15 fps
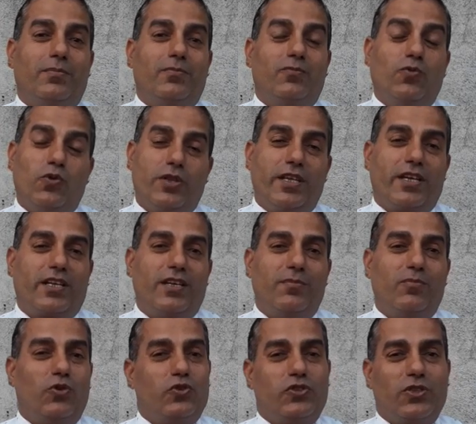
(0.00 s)
वो देखना
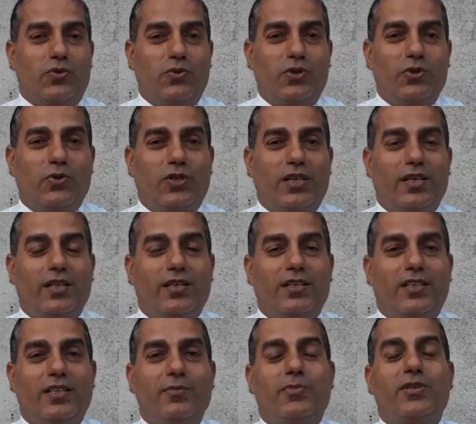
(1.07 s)
बहुत ज़रूरी होता है
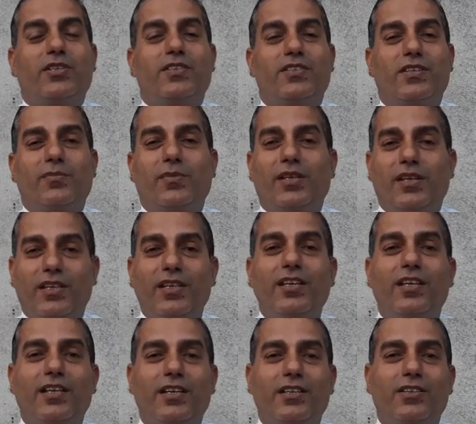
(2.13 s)
यदि पजेशन में नहीं
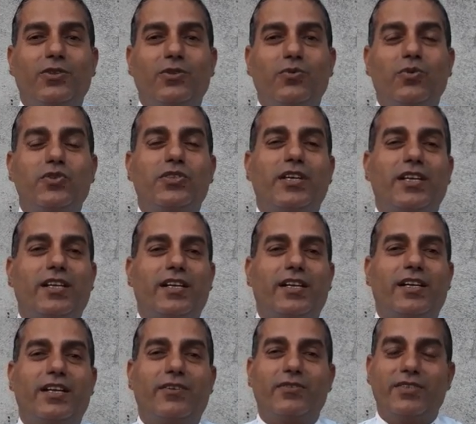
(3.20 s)
है तो वो सेल
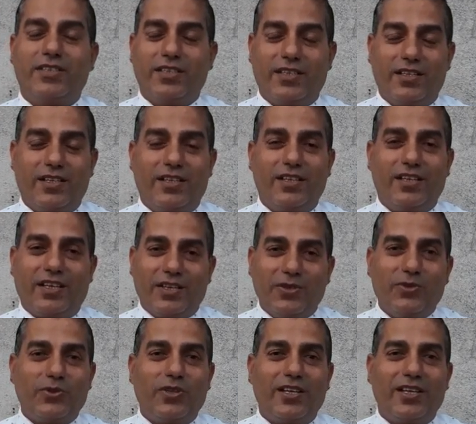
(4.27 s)
करने का वैसे अधिकारी नहीं
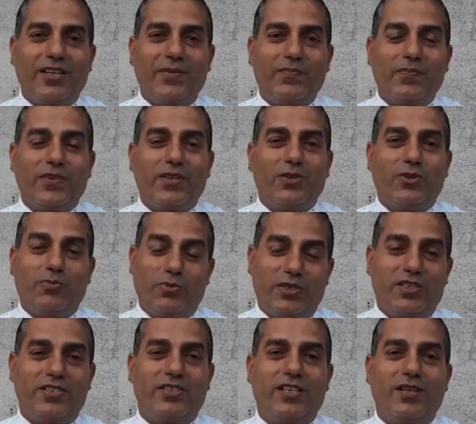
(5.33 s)
होता है तो
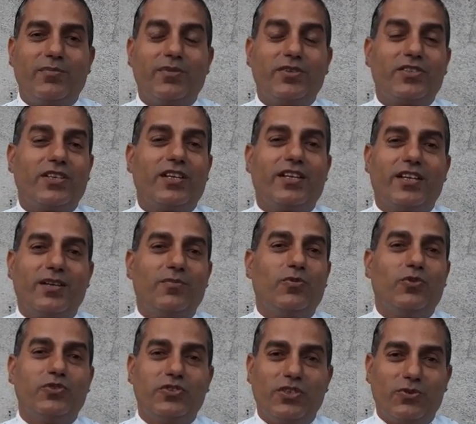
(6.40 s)
पजेशन हमेशा लेना
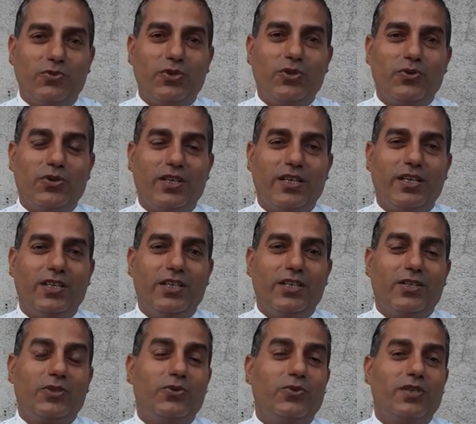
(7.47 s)
बहुत ज़रूरी होता है
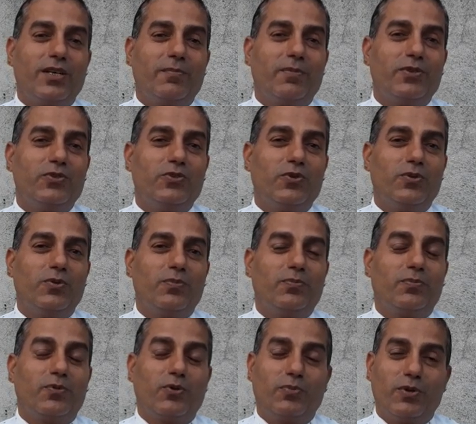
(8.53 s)
क्योंकि अपन जो
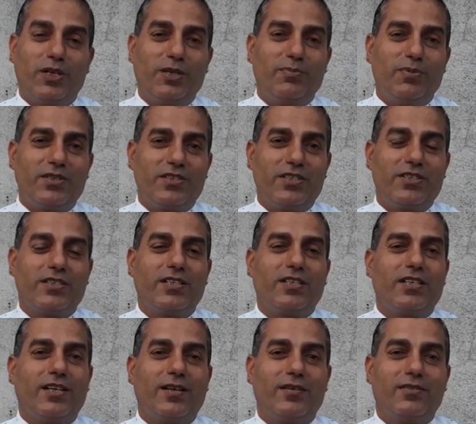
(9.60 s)
प्रॉपर्टी परचेज
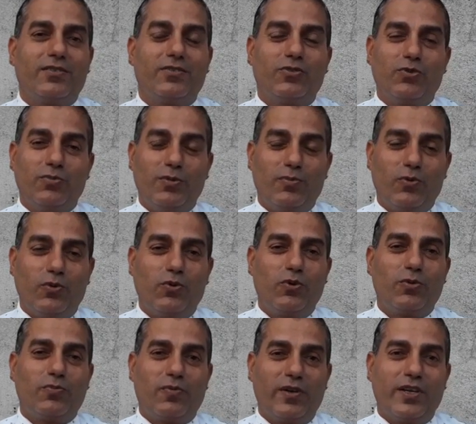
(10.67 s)
करते हैं या जो भी
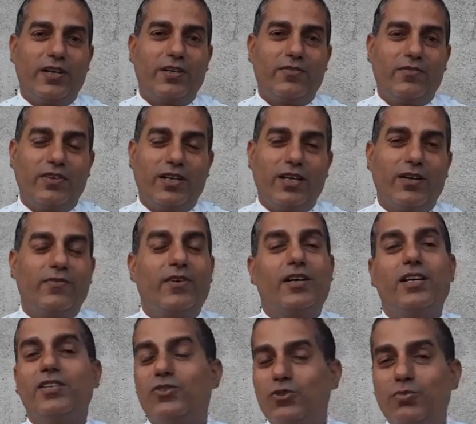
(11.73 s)
प्लॉट फ्लेट विला
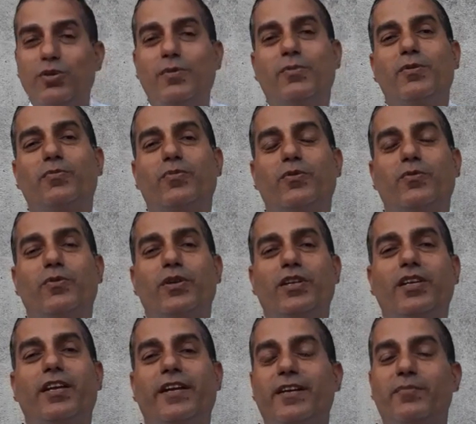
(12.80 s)
मकान जो भी अपन
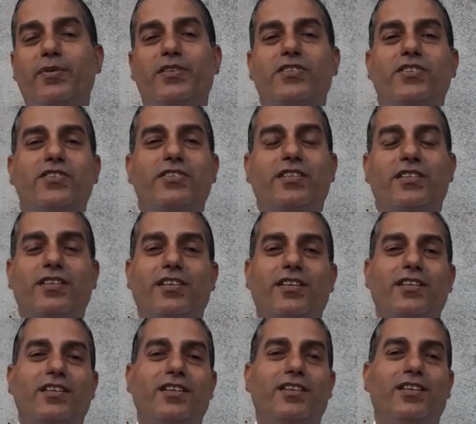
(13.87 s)
प्रॉपर्टी लैंड परचेज करते
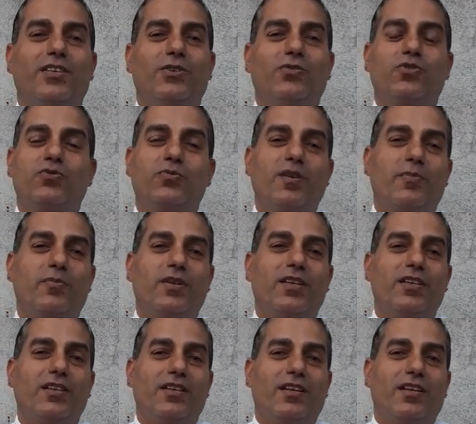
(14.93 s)
हैं उसमें अपनी